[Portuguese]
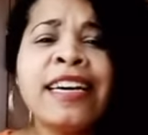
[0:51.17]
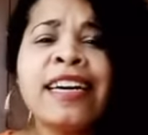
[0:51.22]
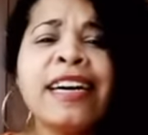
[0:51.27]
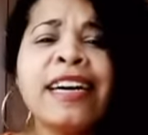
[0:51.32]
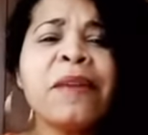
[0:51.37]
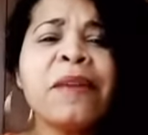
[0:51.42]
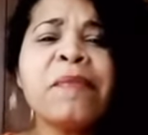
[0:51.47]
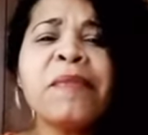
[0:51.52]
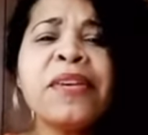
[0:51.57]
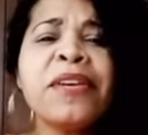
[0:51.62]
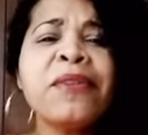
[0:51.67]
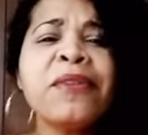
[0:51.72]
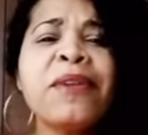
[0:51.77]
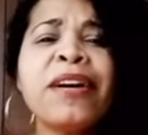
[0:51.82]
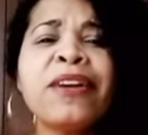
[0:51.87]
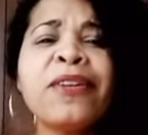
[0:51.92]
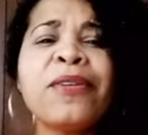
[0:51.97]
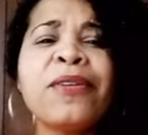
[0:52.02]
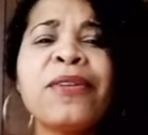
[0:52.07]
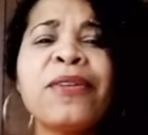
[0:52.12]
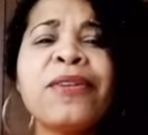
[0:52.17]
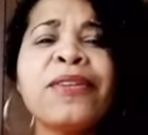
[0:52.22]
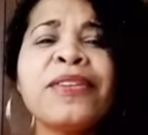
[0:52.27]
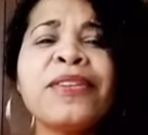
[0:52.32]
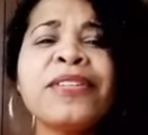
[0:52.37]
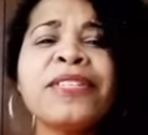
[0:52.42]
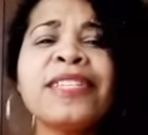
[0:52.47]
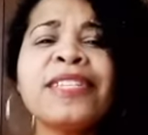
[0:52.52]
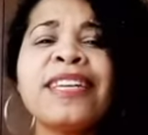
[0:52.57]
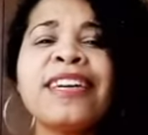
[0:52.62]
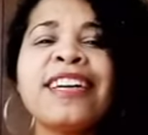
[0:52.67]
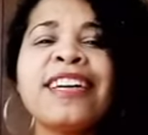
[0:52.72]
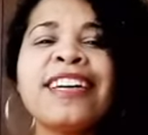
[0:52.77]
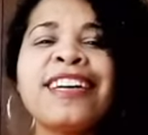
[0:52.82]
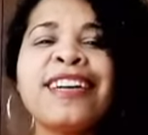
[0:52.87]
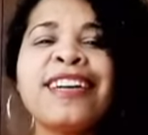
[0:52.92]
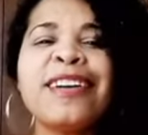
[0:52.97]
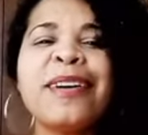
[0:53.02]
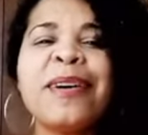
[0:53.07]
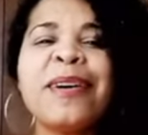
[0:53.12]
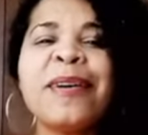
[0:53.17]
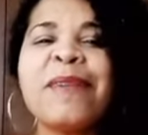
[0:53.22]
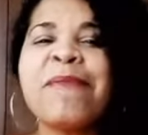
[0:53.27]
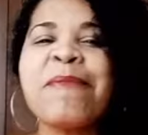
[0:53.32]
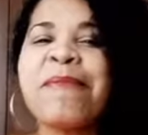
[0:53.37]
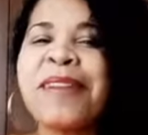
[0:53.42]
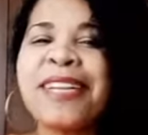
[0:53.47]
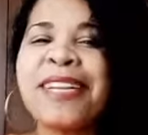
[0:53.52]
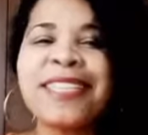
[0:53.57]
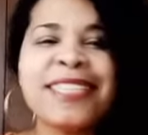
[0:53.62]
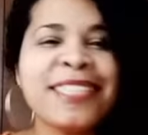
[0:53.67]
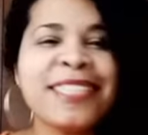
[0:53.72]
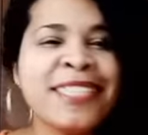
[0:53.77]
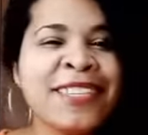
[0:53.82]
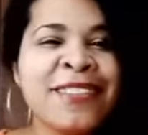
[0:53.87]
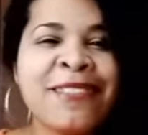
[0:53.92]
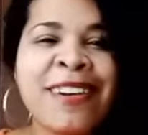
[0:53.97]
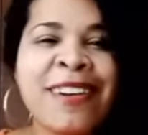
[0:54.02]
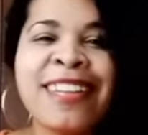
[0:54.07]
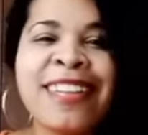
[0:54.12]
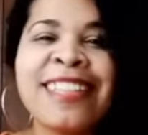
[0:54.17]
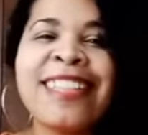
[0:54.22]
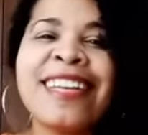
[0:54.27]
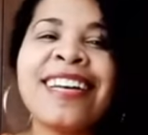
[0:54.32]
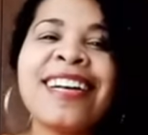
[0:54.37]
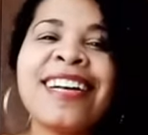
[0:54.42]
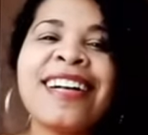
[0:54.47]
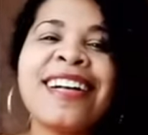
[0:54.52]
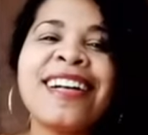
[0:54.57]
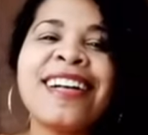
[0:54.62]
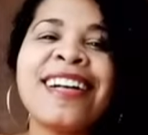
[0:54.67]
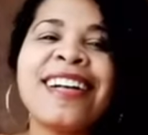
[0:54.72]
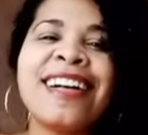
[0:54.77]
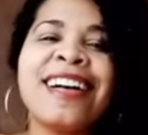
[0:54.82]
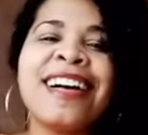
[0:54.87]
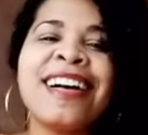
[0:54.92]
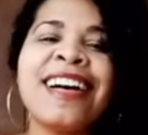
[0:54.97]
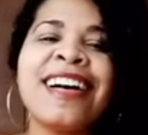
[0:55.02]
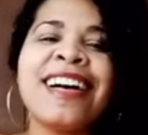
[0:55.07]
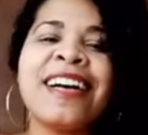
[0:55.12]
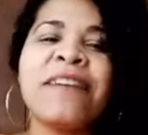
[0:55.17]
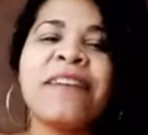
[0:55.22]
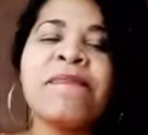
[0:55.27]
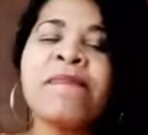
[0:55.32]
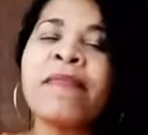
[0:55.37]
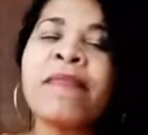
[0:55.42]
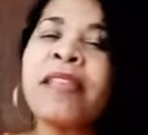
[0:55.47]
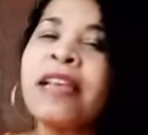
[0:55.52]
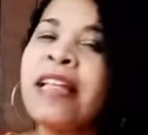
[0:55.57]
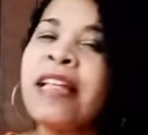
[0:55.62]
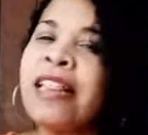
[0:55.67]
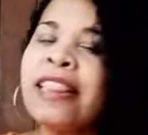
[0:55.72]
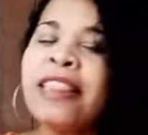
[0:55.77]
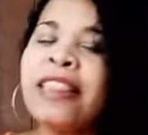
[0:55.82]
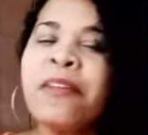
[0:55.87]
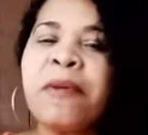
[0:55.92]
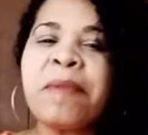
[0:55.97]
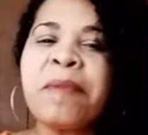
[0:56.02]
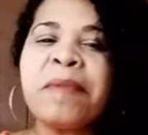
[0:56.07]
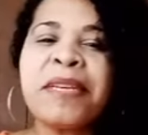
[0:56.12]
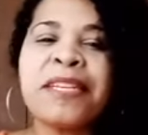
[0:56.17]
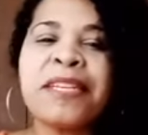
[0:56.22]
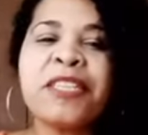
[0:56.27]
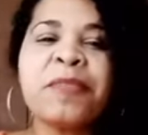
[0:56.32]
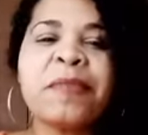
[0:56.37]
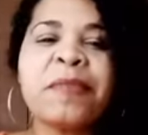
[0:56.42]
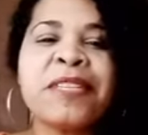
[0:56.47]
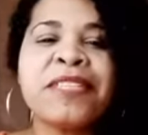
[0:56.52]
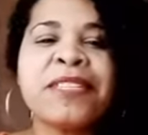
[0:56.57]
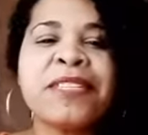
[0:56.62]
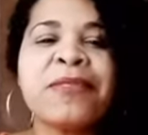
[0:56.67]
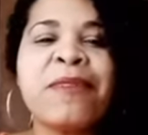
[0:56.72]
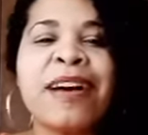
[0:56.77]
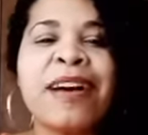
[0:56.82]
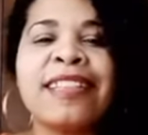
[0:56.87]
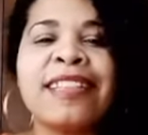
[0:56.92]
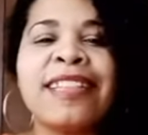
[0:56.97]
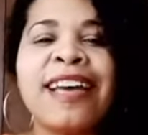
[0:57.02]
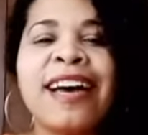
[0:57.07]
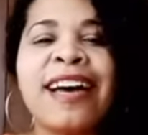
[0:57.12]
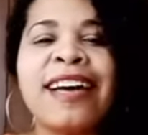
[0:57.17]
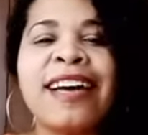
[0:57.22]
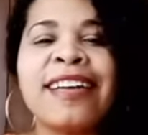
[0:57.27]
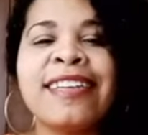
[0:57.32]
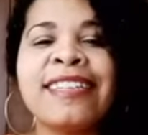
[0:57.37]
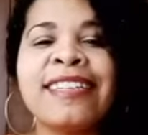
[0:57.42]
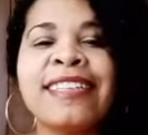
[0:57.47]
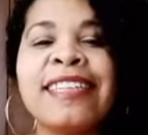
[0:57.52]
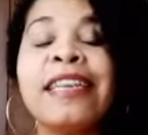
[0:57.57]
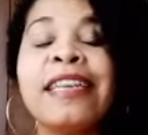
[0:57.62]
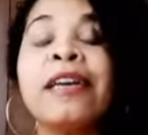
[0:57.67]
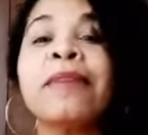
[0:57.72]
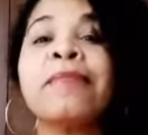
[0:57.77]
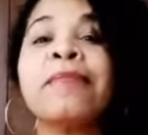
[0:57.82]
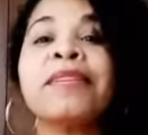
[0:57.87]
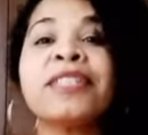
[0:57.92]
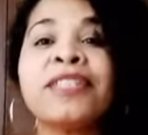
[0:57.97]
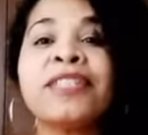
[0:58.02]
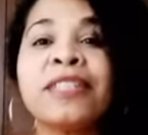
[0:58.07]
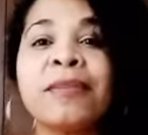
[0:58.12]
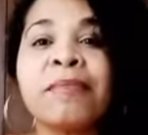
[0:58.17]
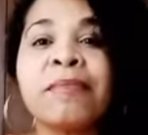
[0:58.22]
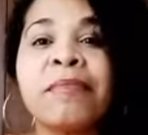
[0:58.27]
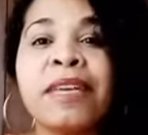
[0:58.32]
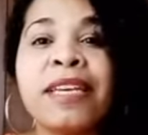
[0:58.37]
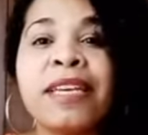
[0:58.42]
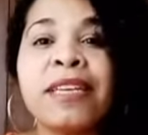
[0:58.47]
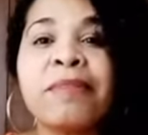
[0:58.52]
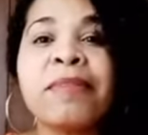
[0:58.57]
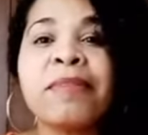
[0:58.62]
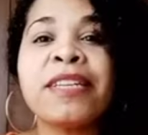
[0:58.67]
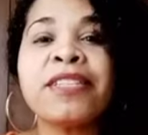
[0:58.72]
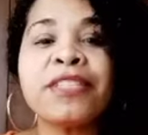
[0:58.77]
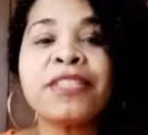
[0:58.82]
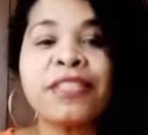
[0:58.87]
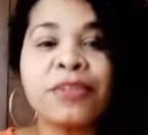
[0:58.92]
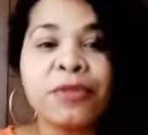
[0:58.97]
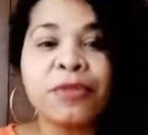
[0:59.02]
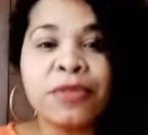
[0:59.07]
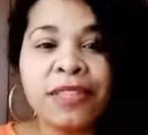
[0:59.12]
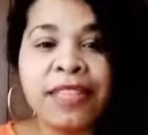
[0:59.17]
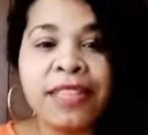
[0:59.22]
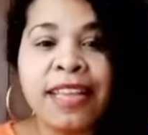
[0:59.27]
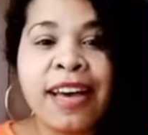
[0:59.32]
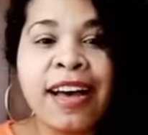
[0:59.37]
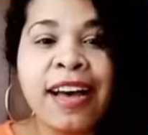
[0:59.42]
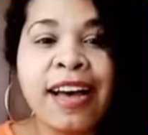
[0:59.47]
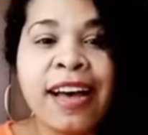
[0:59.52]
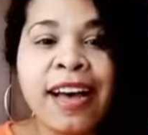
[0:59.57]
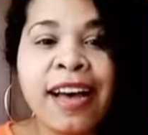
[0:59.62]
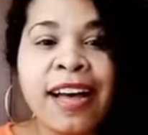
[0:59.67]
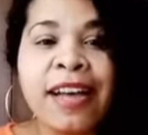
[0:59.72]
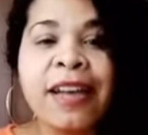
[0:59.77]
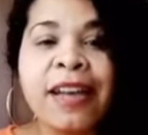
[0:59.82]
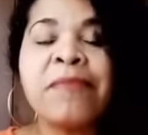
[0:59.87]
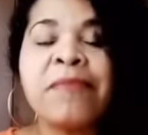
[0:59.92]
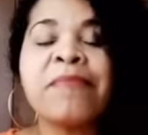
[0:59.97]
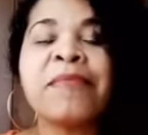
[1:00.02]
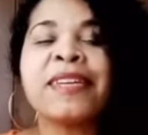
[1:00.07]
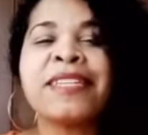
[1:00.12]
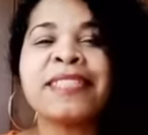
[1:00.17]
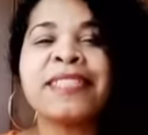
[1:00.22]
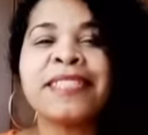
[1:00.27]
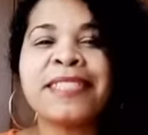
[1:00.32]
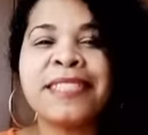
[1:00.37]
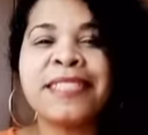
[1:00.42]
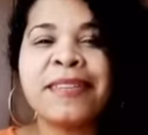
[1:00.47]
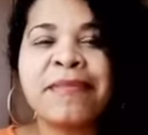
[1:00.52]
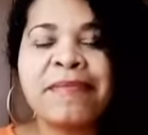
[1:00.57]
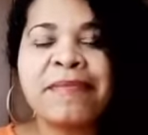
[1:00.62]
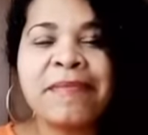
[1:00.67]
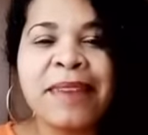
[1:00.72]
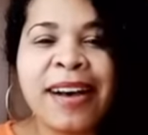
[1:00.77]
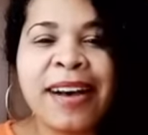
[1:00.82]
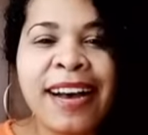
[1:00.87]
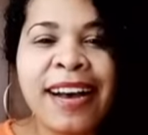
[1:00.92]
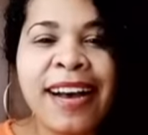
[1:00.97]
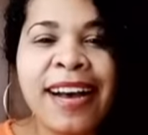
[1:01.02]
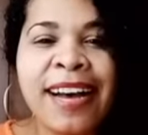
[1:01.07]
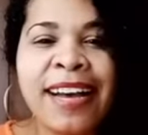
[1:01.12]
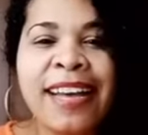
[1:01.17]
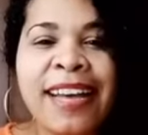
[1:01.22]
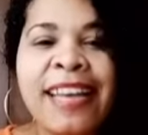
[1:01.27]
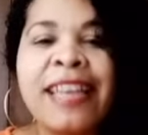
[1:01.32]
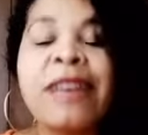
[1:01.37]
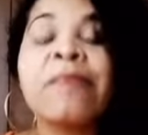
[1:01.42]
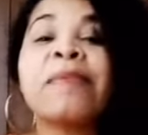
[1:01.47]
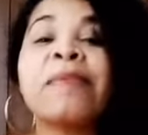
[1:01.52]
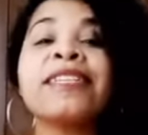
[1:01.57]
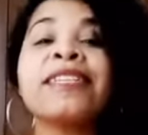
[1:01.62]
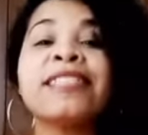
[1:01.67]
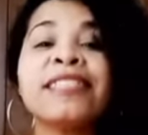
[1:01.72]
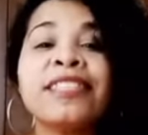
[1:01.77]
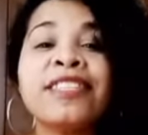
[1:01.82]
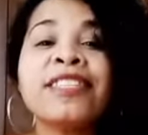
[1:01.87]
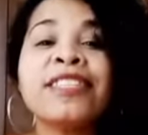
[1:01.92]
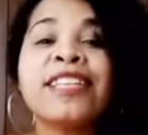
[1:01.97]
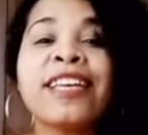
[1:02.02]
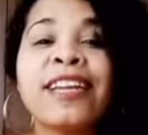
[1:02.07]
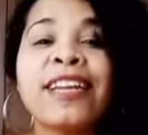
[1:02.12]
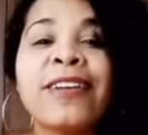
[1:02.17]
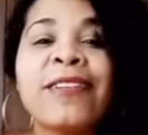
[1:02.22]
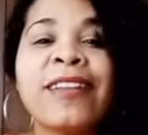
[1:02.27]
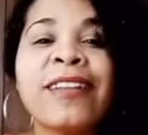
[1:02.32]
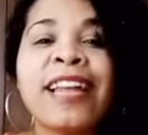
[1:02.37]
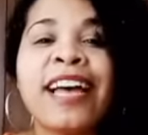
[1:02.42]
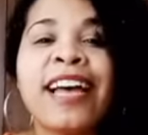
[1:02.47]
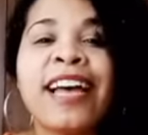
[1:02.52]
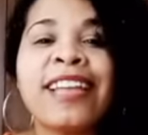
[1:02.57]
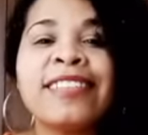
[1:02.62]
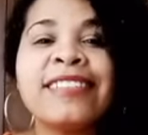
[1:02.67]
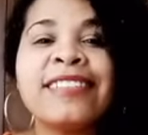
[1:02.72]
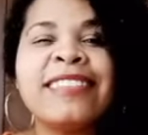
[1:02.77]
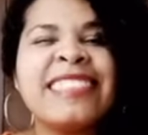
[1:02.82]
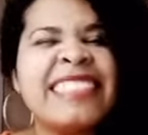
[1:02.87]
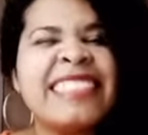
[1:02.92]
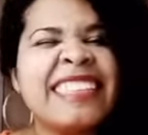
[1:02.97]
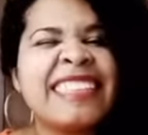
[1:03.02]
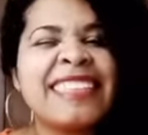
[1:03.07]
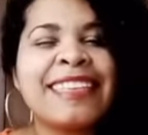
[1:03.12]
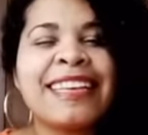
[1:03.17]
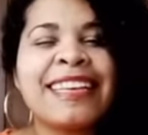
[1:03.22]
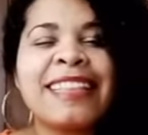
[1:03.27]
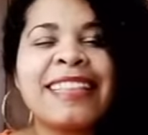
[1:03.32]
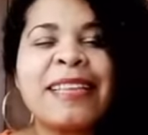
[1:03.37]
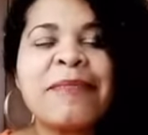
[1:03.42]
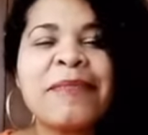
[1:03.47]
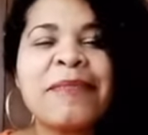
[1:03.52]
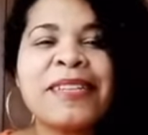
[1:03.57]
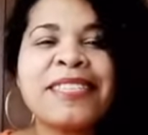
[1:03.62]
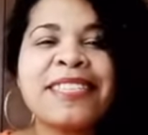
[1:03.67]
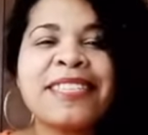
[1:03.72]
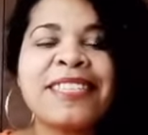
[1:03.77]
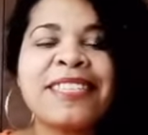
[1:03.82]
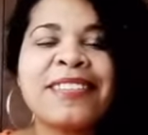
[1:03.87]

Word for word: Amigo é coisa para se guardar, não apenas para se guardar, mas também para se cuidar, para se amar, para se estar ao lado e até para ser